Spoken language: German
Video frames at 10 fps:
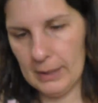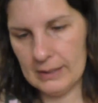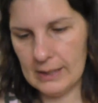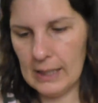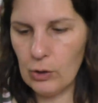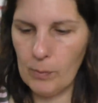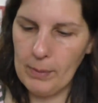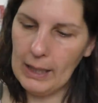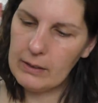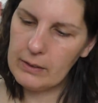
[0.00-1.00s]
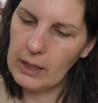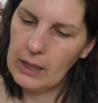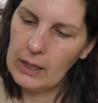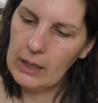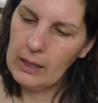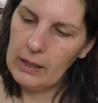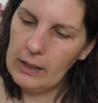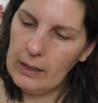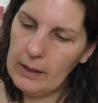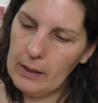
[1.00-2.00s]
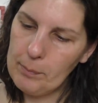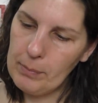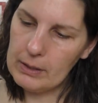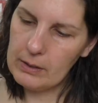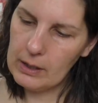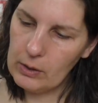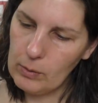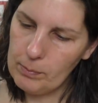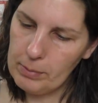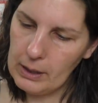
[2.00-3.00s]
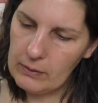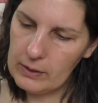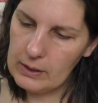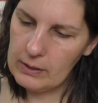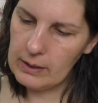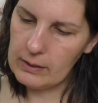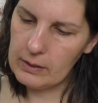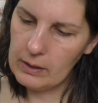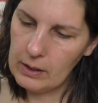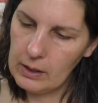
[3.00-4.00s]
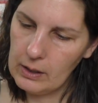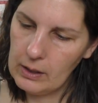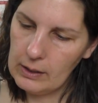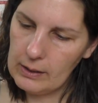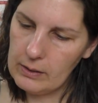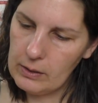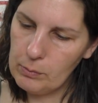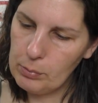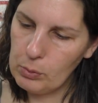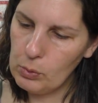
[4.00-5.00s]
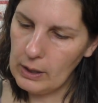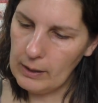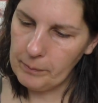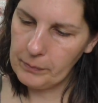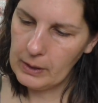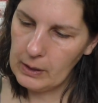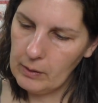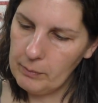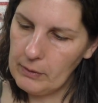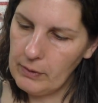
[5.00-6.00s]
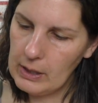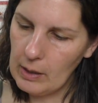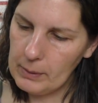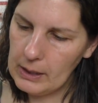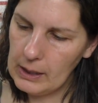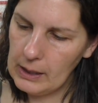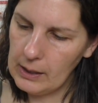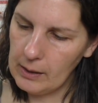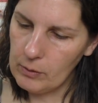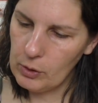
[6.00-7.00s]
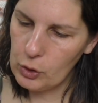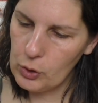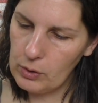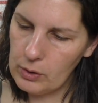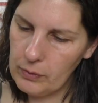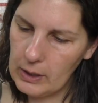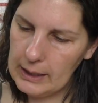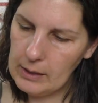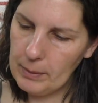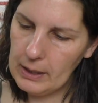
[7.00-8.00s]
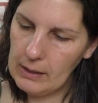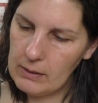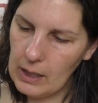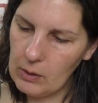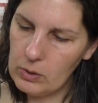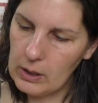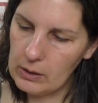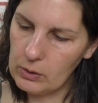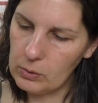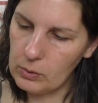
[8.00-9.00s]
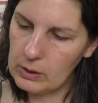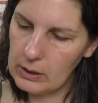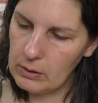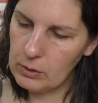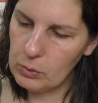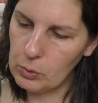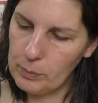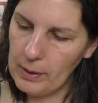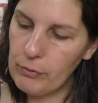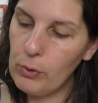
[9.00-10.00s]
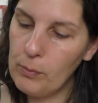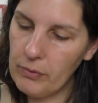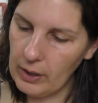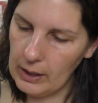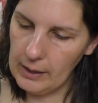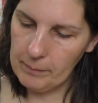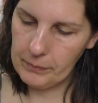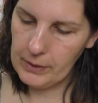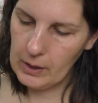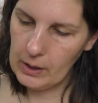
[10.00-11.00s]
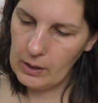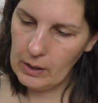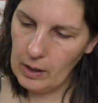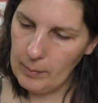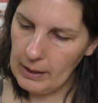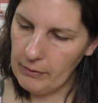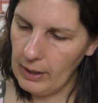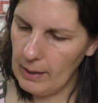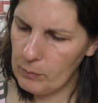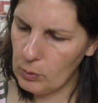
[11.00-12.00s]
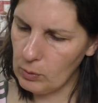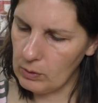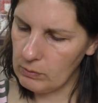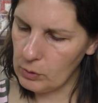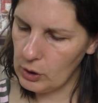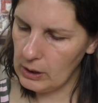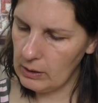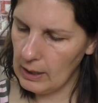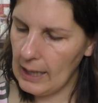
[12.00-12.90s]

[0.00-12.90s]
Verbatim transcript: Pastell Kompakt. Äh, Pastell Kompakt, was ist das? Das ist ein Puder mit Vitamin E. Schützt vor lichtbedingter Hautalterung. Das ist gut. Parfümfrei. Aber der Farbton, wo steht...